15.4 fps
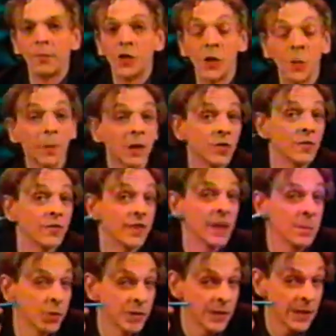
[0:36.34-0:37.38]
J'ai perdu
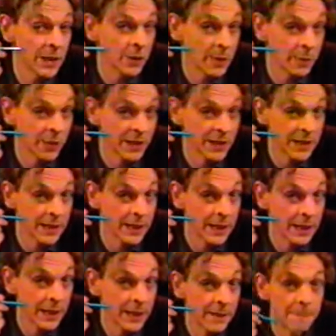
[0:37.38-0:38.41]
20 de ma
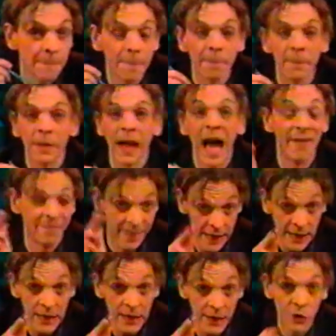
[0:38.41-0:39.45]
motricité. Hein?
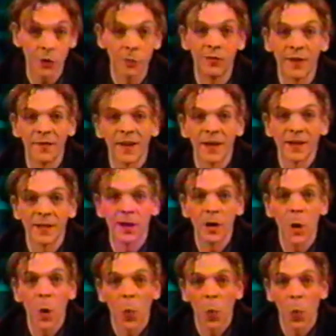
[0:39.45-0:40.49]
Avant, je pouvais faire ça.